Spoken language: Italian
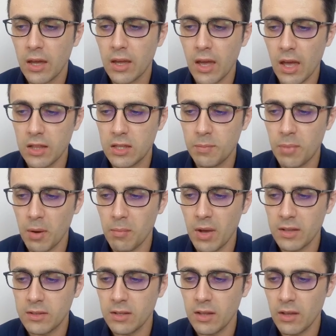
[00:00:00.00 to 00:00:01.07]
che ti
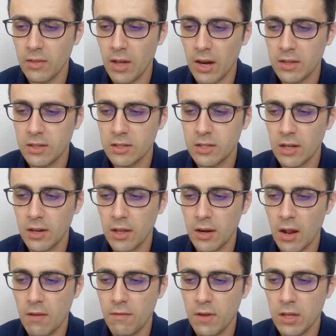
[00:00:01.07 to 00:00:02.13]
permette di andare ad
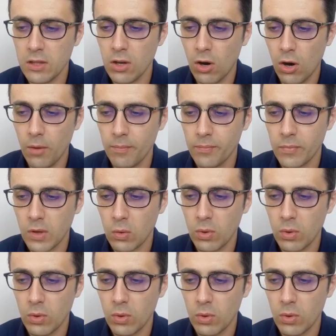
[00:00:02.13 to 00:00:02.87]
inserire il video